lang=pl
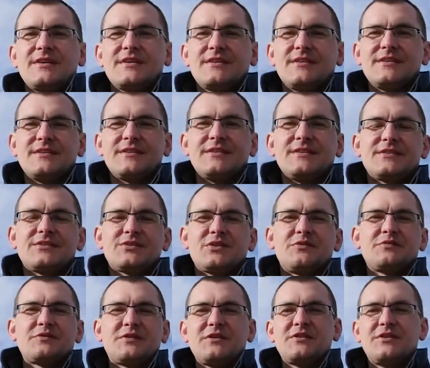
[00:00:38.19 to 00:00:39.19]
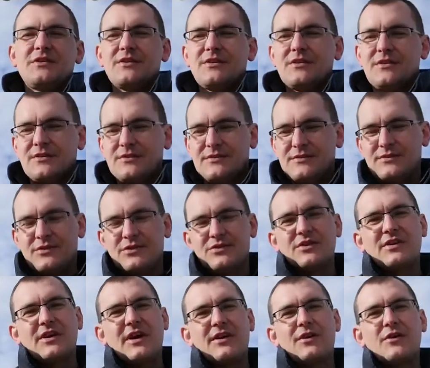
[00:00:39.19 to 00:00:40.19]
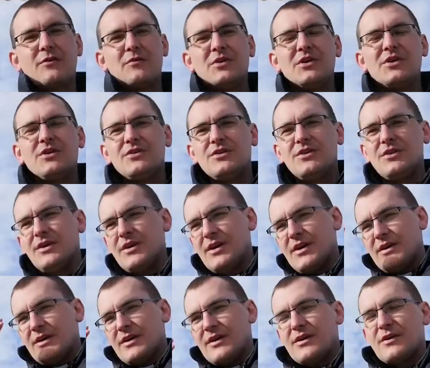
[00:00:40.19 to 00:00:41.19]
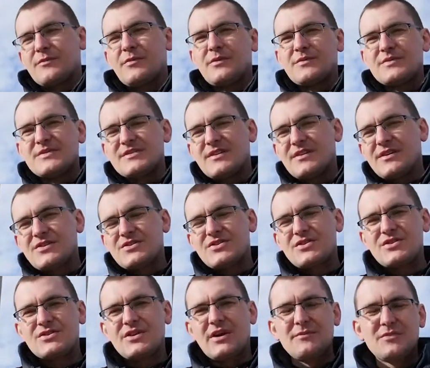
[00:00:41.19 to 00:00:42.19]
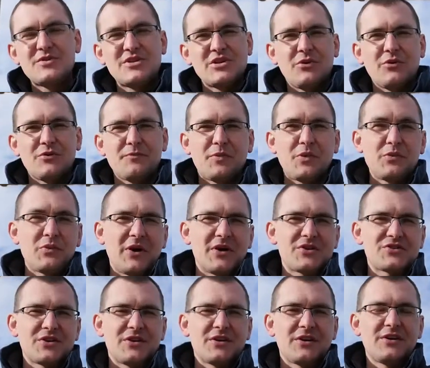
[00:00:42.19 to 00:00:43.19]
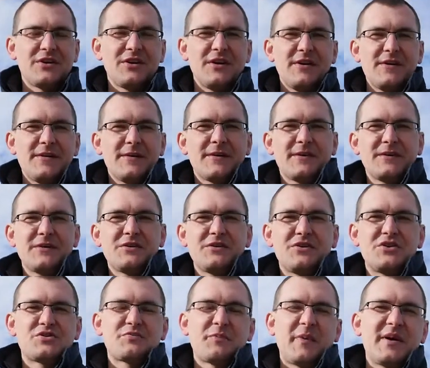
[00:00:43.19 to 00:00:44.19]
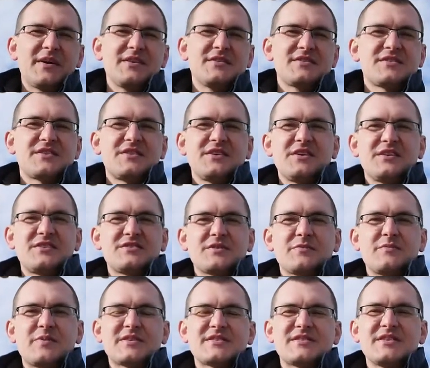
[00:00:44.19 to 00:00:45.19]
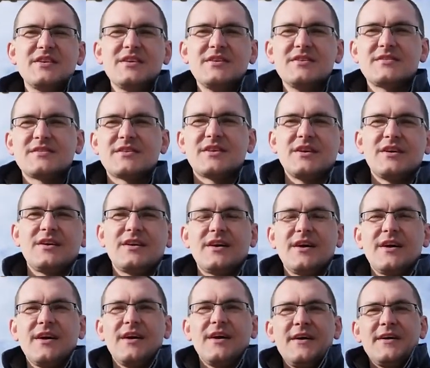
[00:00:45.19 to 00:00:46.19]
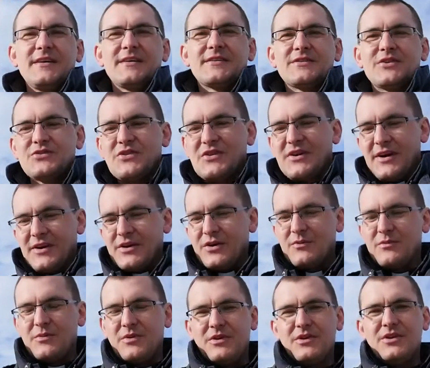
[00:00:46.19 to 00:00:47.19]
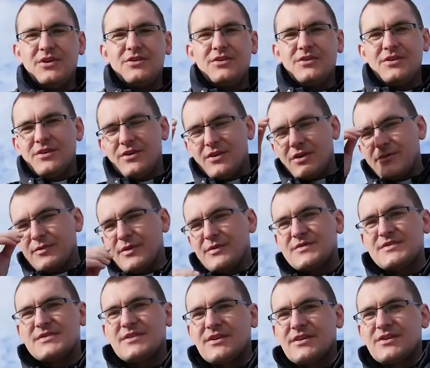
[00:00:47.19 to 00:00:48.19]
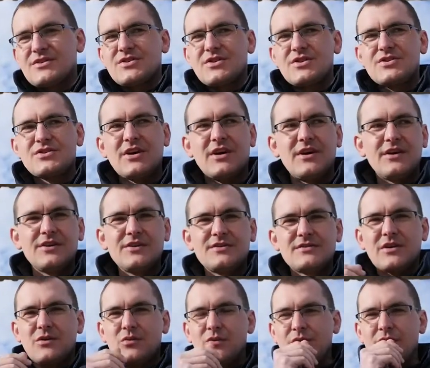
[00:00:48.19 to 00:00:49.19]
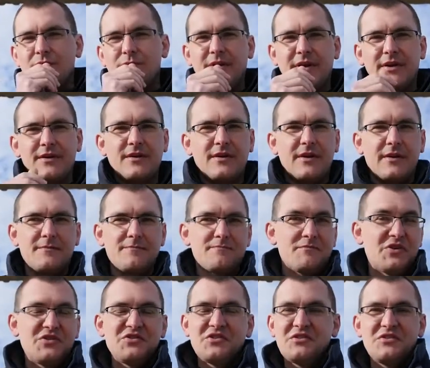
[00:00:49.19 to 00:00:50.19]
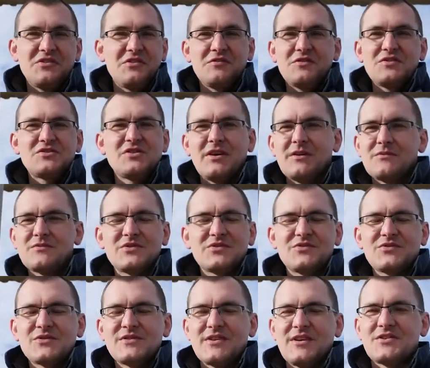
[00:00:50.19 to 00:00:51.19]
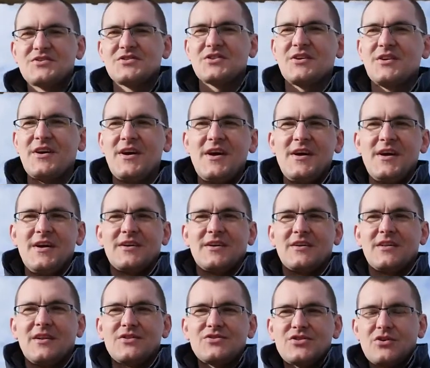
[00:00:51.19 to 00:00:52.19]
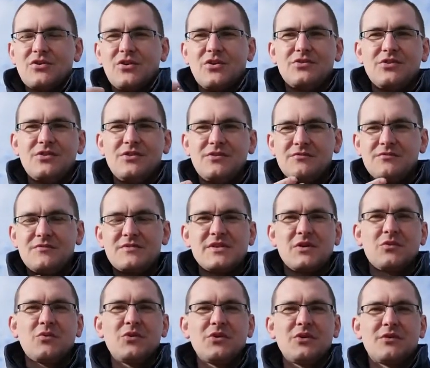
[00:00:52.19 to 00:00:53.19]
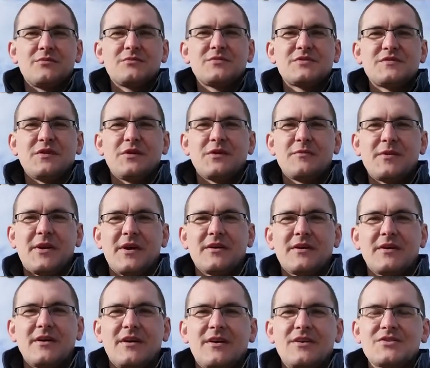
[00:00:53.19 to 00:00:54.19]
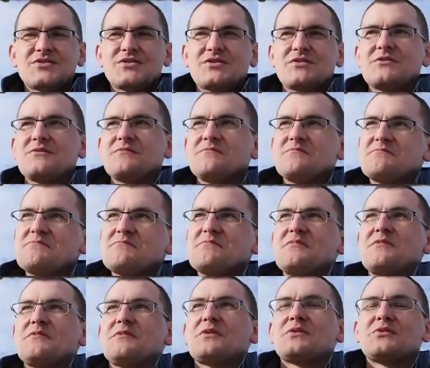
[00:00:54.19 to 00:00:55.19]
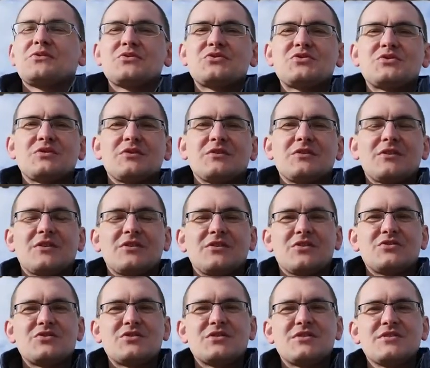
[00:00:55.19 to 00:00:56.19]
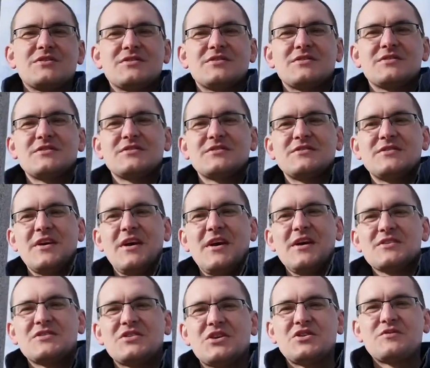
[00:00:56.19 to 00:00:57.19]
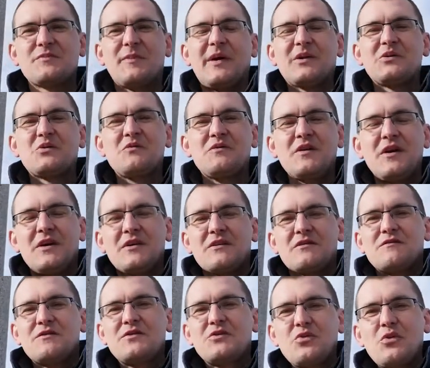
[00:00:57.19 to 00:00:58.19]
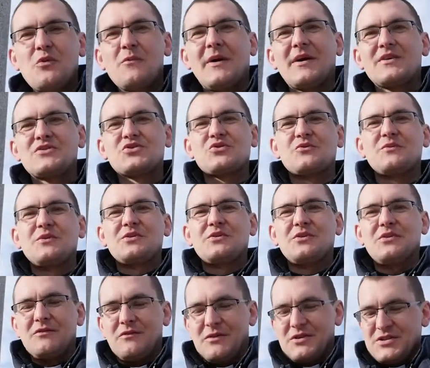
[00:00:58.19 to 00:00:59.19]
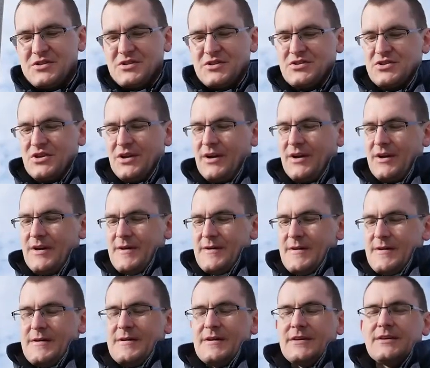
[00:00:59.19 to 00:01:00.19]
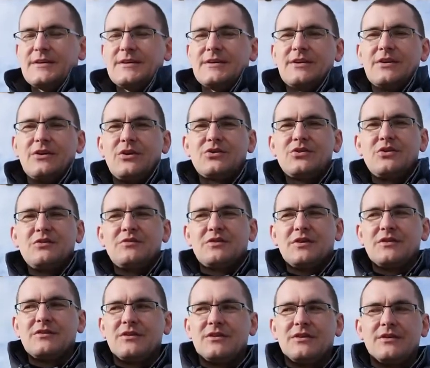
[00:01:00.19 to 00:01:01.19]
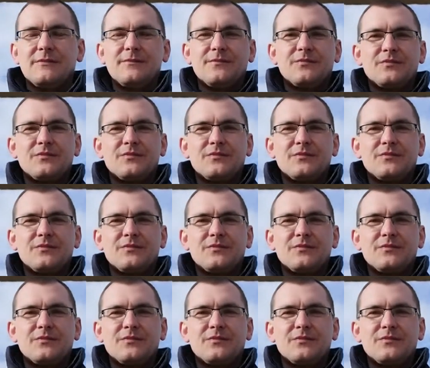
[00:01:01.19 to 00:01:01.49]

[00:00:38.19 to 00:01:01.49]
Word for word: y, to wtedy dotykają linii, robią znak krzyża. Myślę o piłkarzach y, hiszpańskich czy brazylijskich. Dotykają linii, robią znak krzyża i całują rękę. Ja nigdy nie wiedziałem, co to znaczy, dlaczego oni całują swoją rękę, aż ktoś, y, ktoś z, z, z Hiszpanów wytłumaczył mi to właśnie, że y, oni wtedy